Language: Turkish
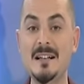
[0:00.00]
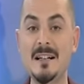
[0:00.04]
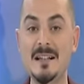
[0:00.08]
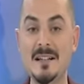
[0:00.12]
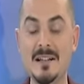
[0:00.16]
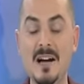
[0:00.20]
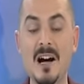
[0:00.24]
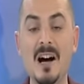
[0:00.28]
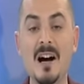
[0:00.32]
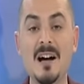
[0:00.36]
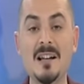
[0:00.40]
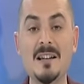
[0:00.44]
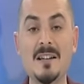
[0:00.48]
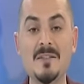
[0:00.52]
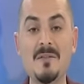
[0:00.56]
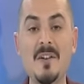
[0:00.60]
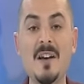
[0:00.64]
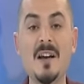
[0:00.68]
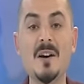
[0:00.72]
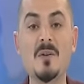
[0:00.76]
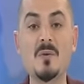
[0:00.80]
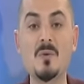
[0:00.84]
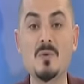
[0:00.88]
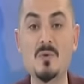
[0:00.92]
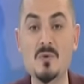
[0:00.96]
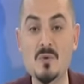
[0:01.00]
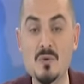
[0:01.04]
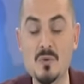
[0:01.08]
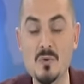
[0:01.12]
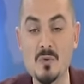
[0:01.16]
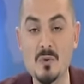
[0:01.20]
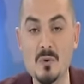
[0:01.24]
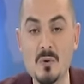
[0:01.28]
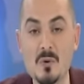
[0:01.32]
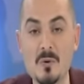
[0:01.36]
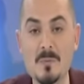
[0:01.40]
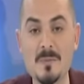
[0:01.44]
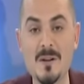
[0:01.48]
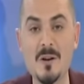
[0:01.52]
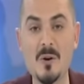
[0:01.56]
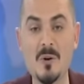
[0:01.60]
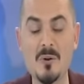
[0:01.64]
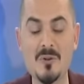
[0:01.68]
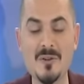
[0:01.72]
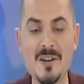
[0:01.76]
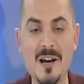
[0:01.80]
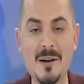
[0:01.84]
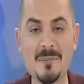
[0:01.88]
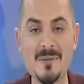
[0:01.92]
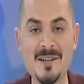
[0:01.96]
rahat ve huzurlu bir
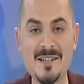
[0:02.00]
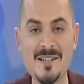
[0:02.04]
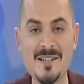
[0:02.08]
ortamda